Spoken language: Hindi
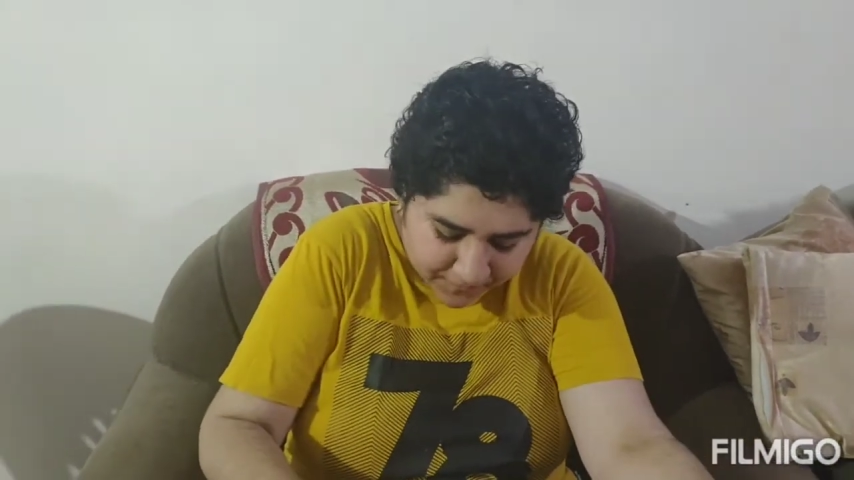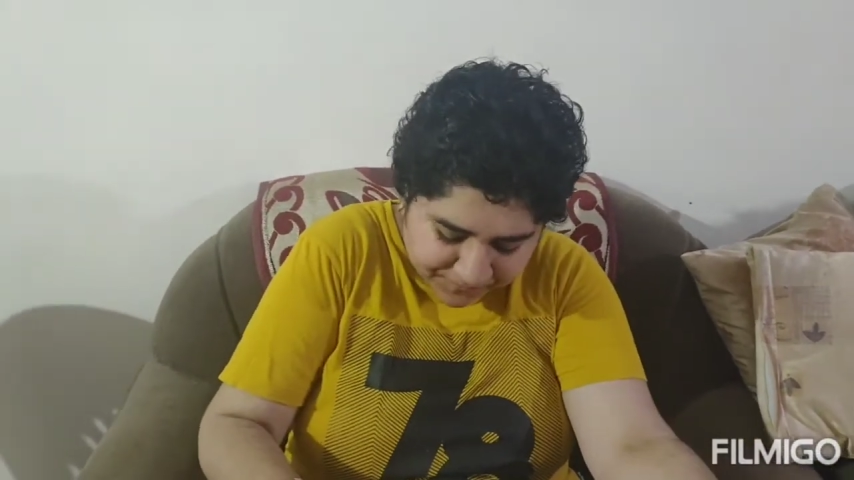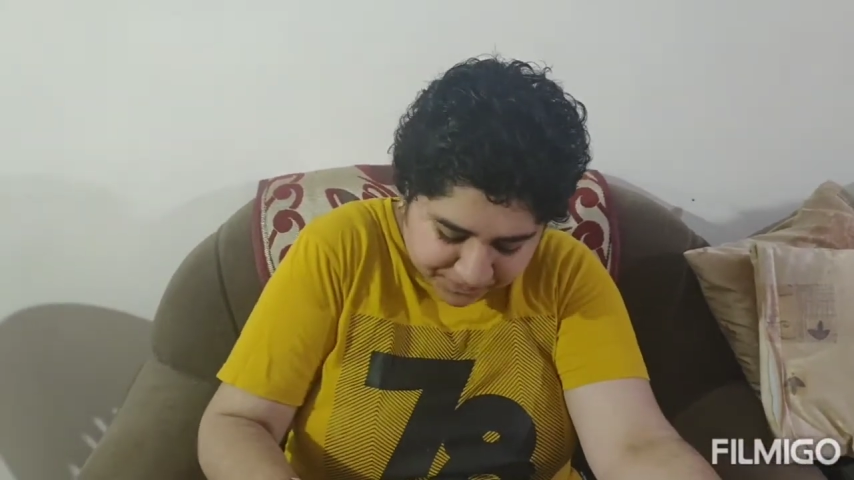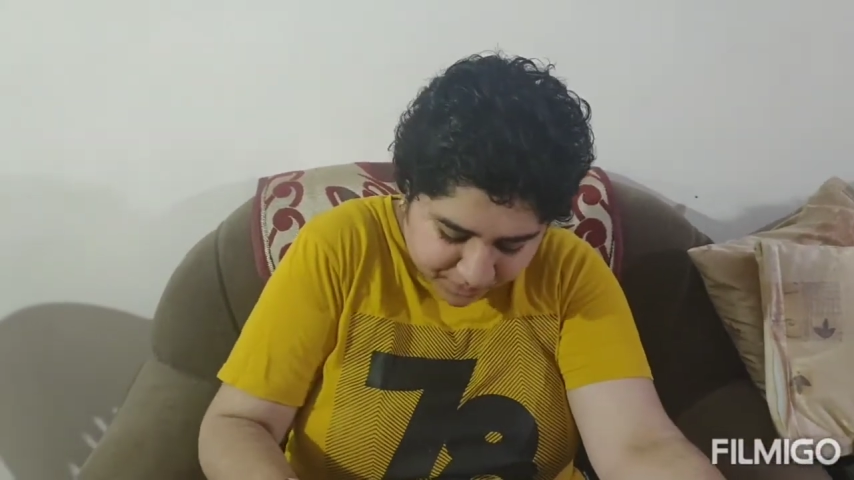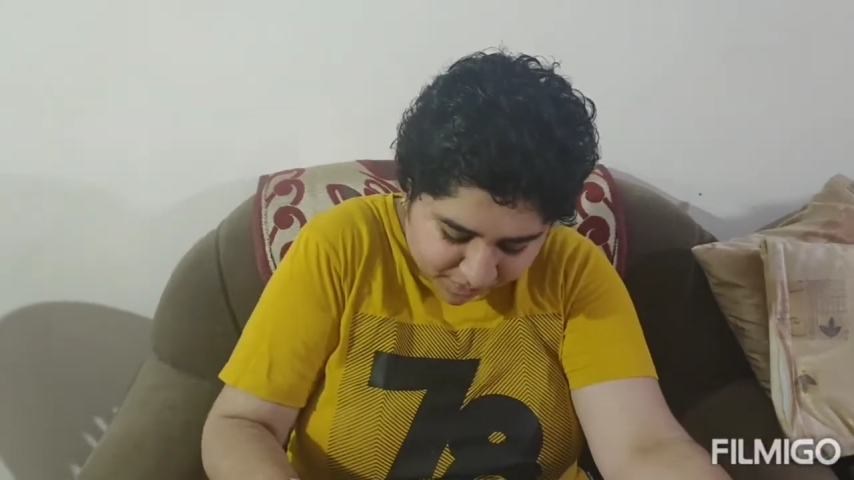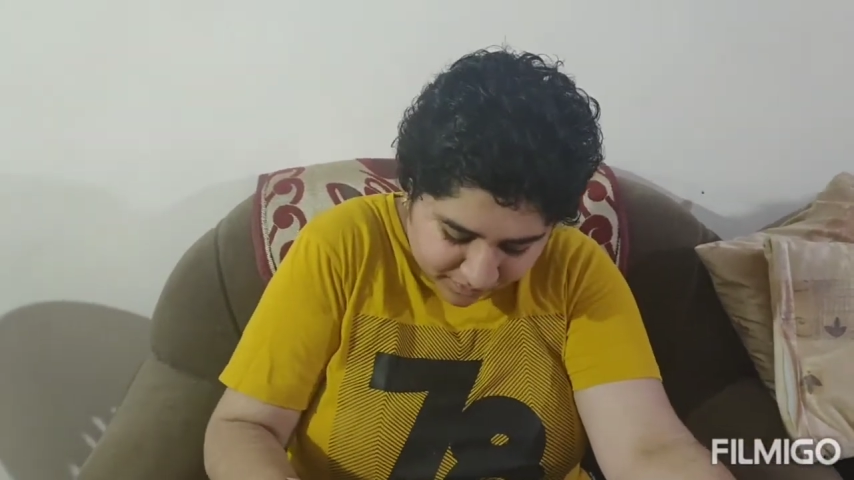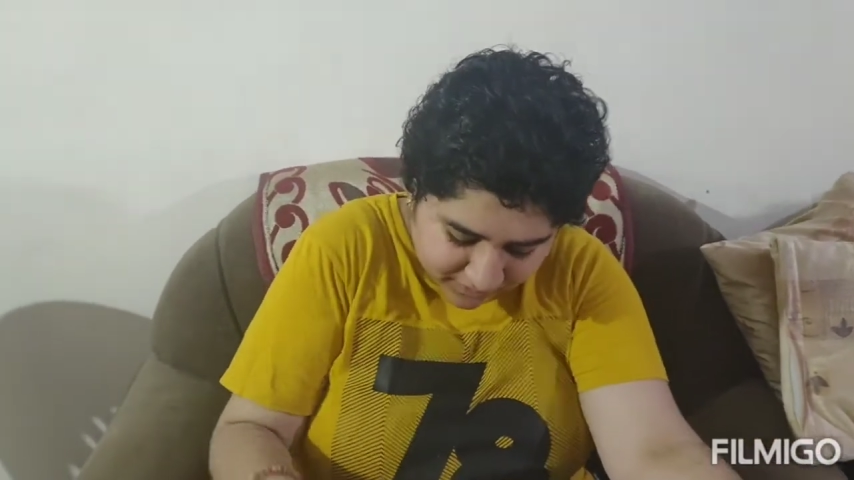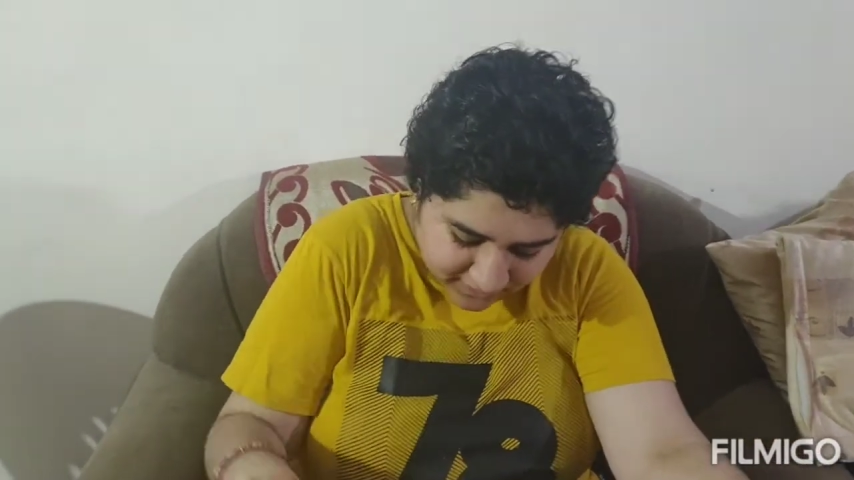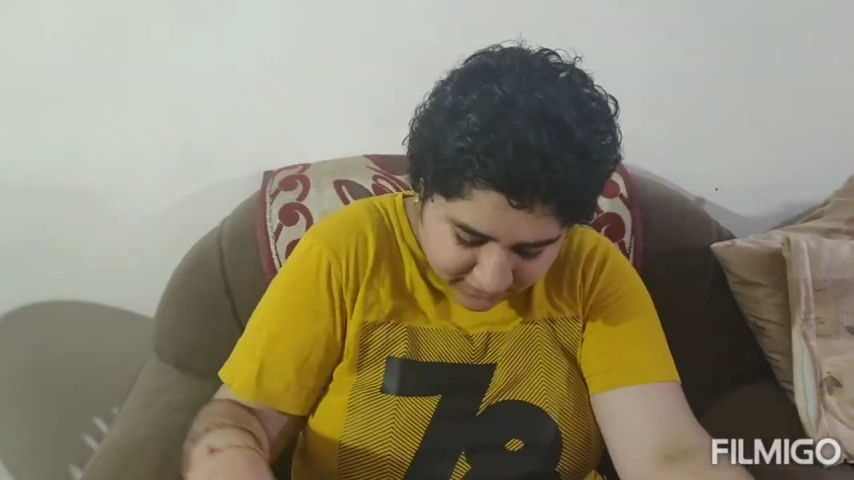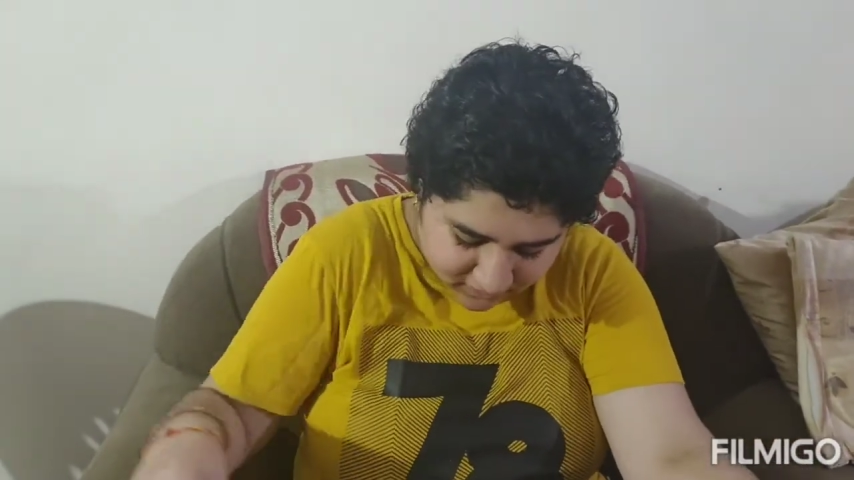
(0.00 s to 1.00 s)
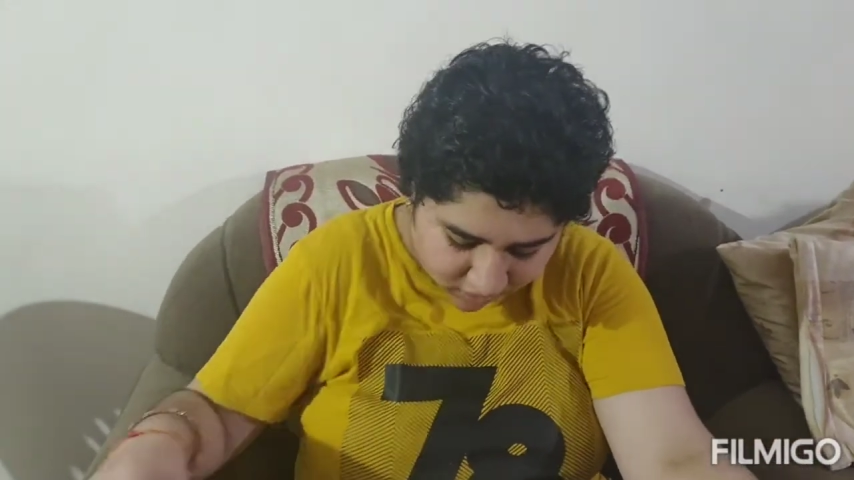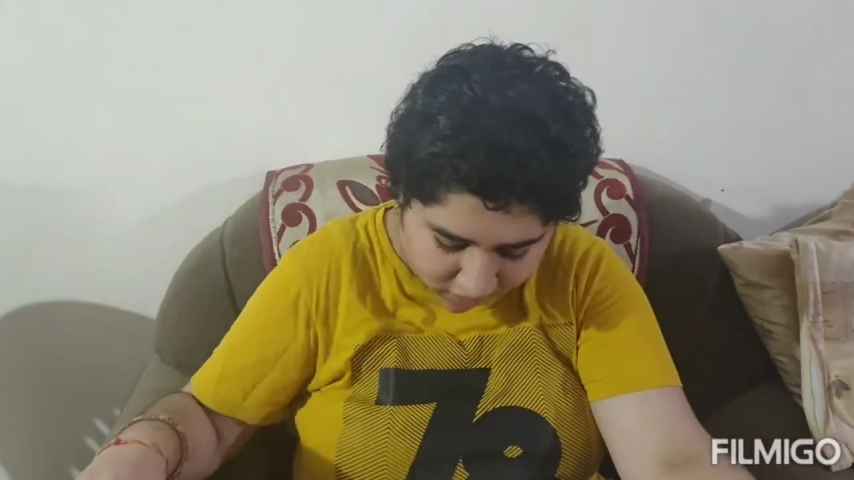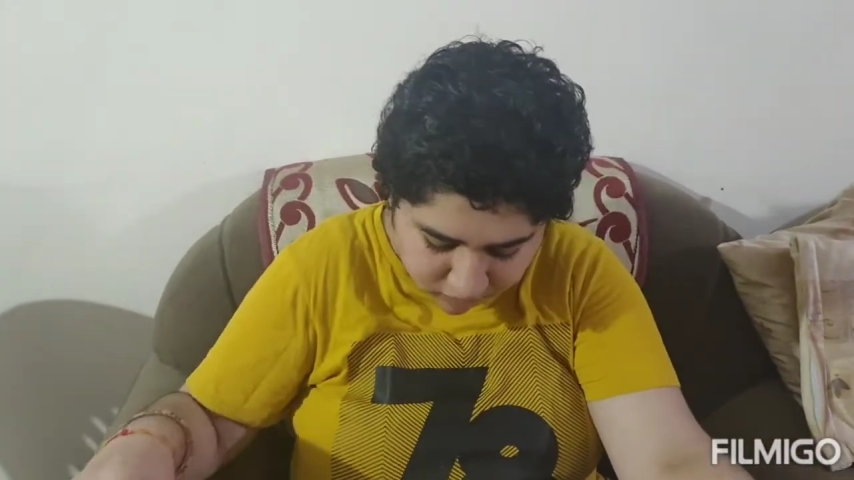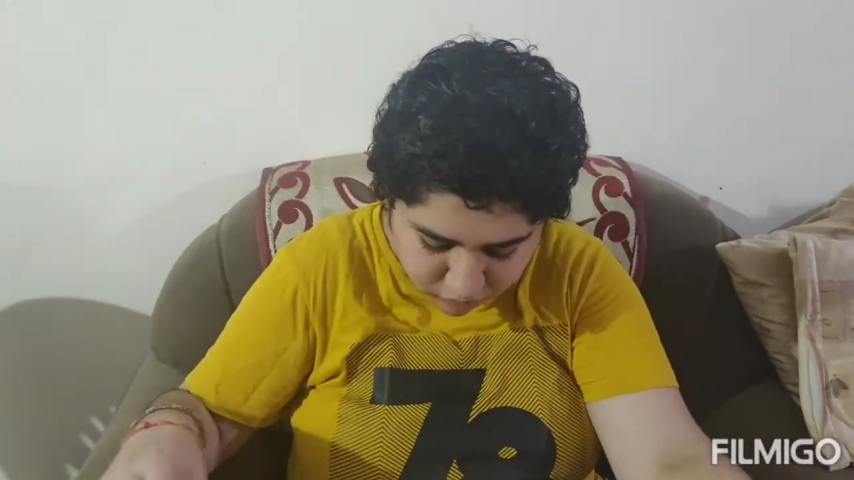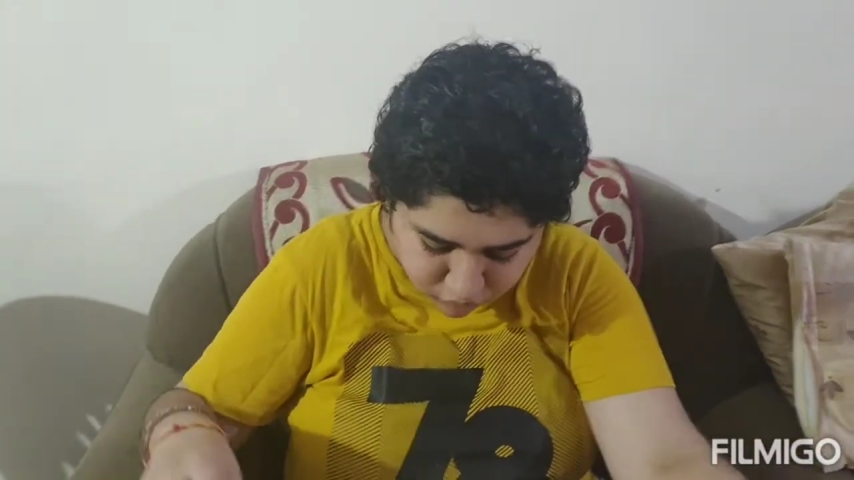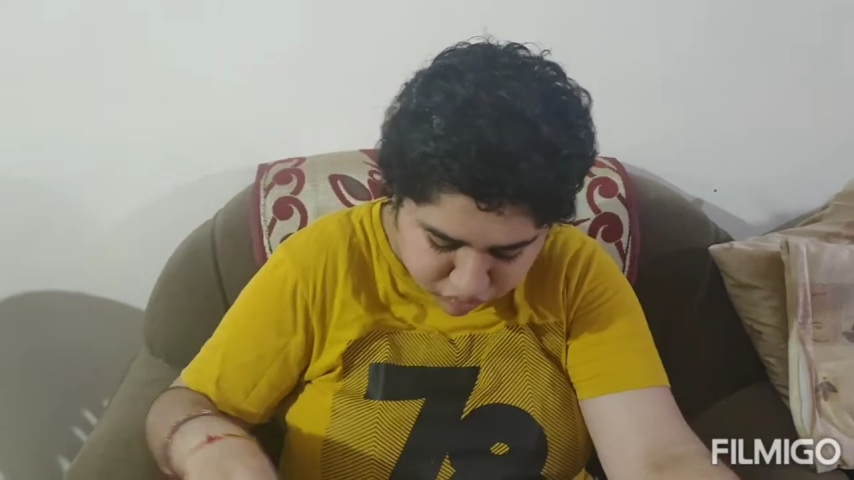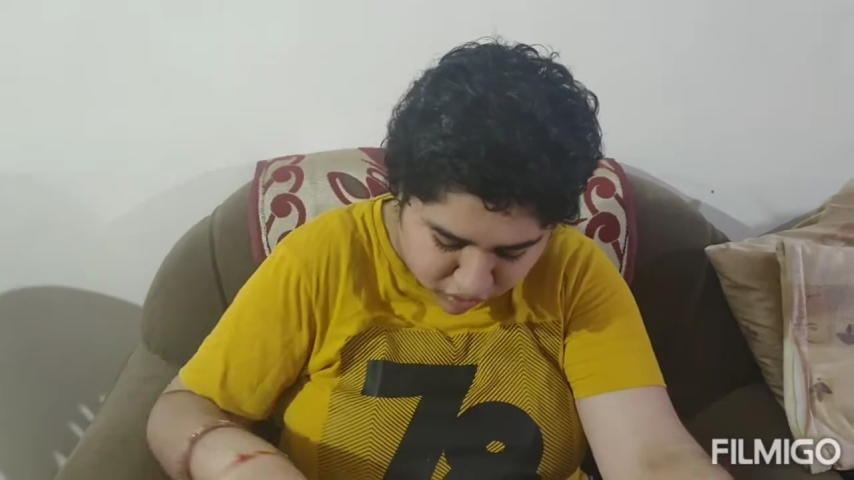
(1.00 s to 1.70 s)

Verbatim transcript: भिंडी की सब्जी और रोटी खाने में उसे